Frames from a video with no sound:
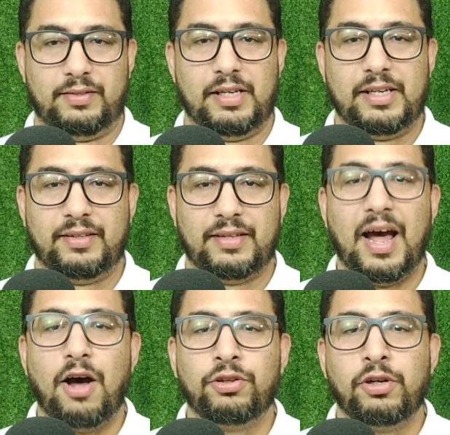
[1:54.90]
se les
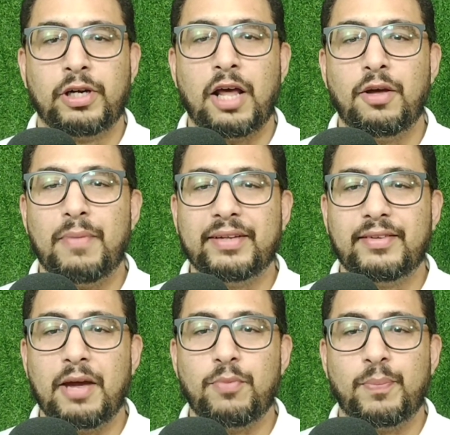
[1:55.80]
ha otorgado
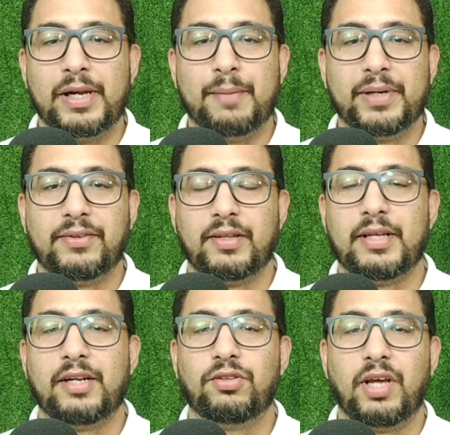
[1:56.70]
más tiempo para
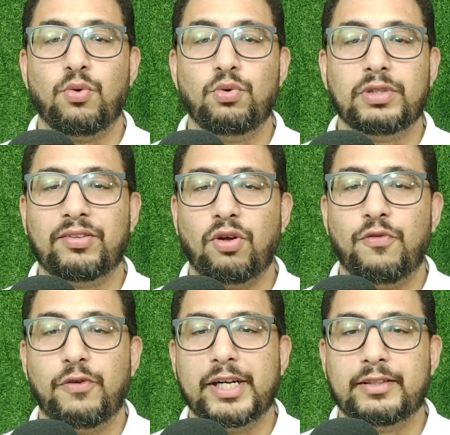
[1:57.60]
presentar segundas
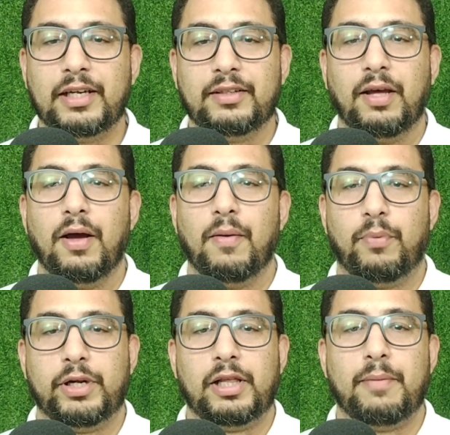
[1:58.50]
ofertas
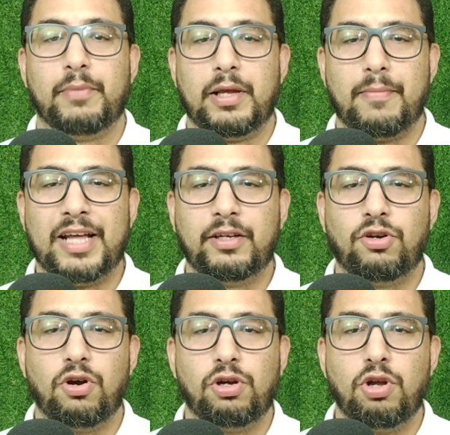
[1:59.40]
por el
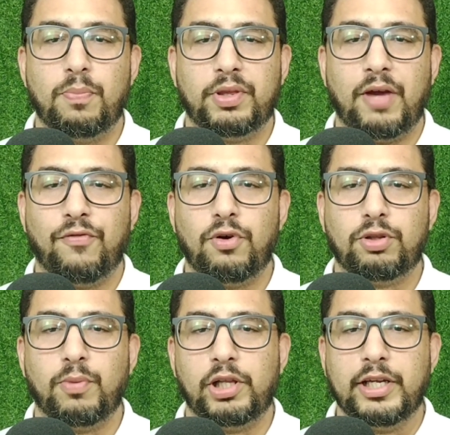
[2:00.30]
emblemático club de
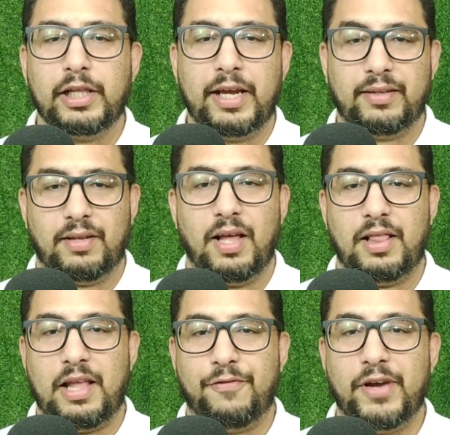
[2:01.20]
fútbol inglés.
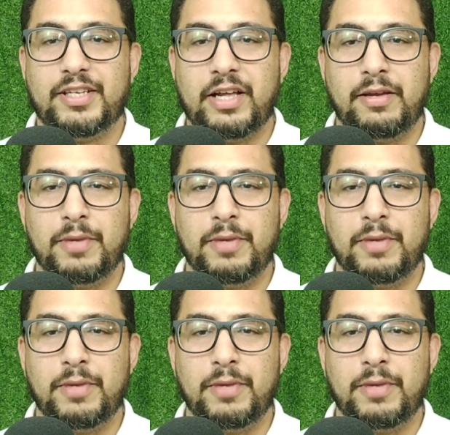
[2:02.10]
La fecha